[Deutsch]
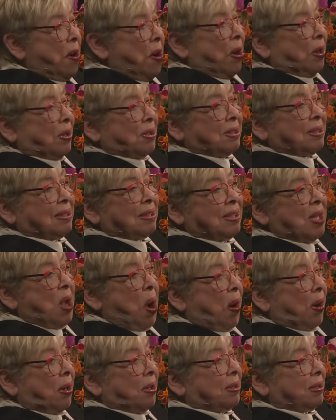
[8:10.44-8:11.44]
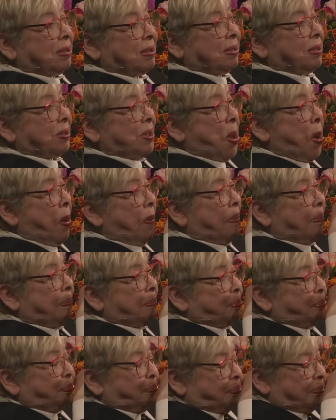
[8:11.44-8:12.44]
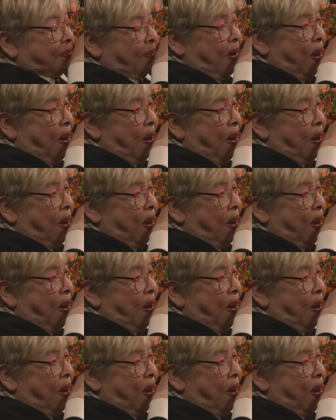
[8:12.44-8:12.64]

so Raureif. Sie war noch nicht... Sie